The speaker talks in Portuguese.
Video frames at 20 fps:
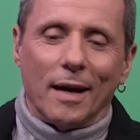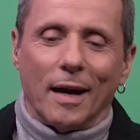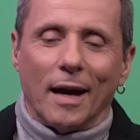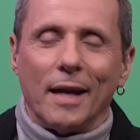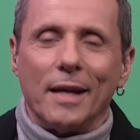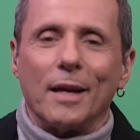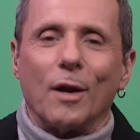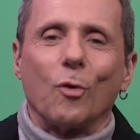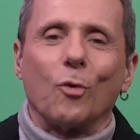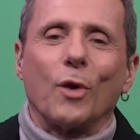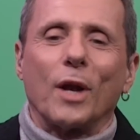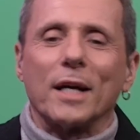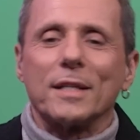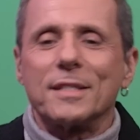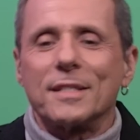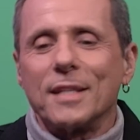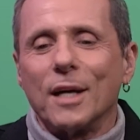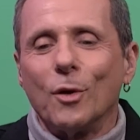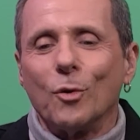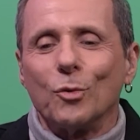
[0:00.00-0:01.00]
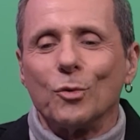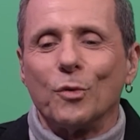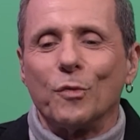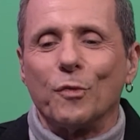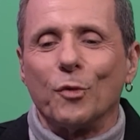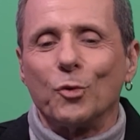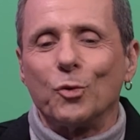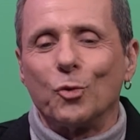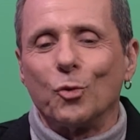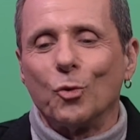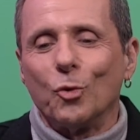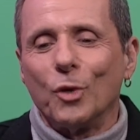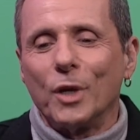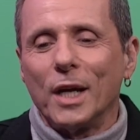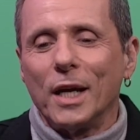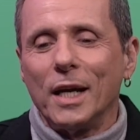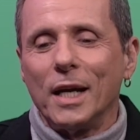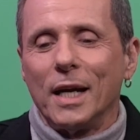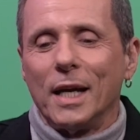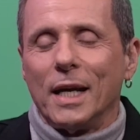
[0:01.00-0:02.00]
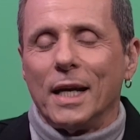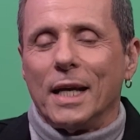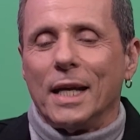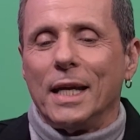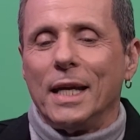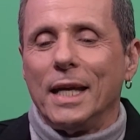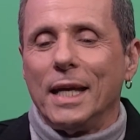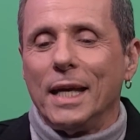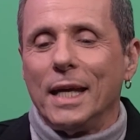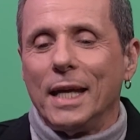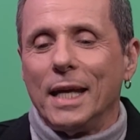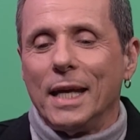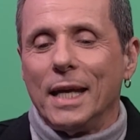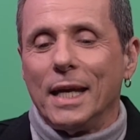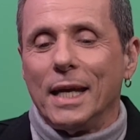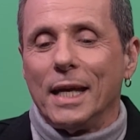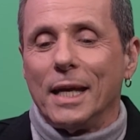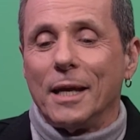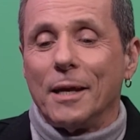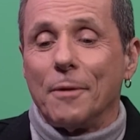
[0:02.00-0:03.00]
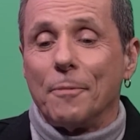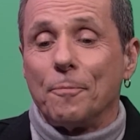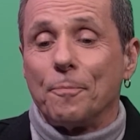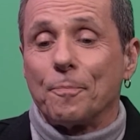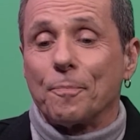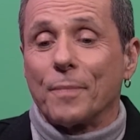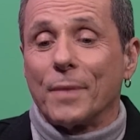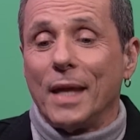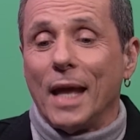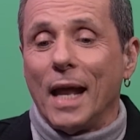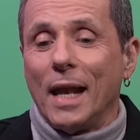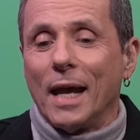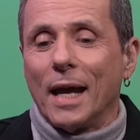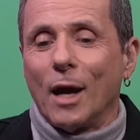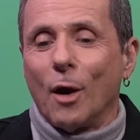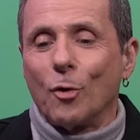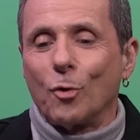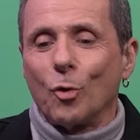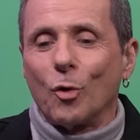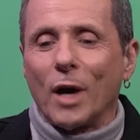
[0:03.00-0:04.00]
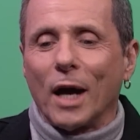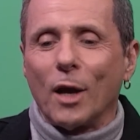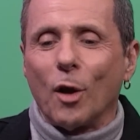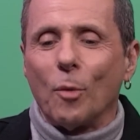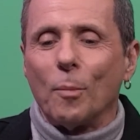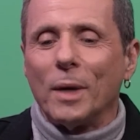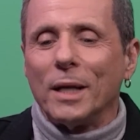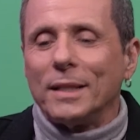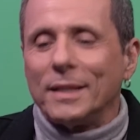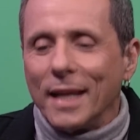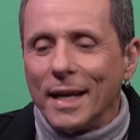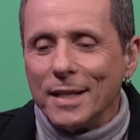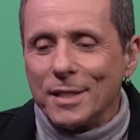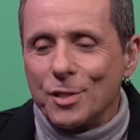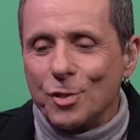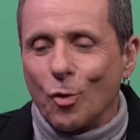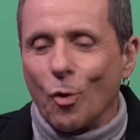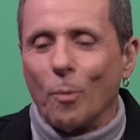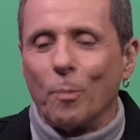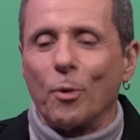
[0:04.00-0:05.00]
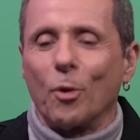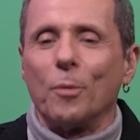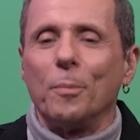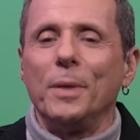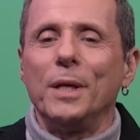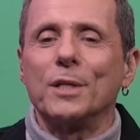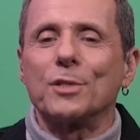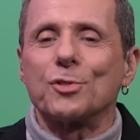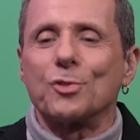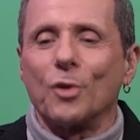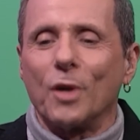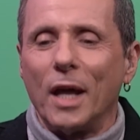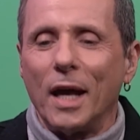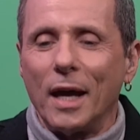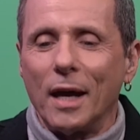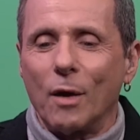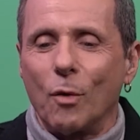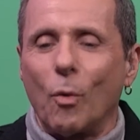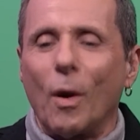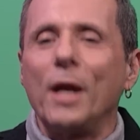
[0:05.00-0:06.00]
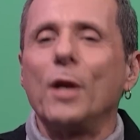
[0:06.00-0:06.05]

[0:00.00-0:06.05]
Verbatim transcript: a inauguração do Futura e e é legal que o canal mantém esse compromisso né, com a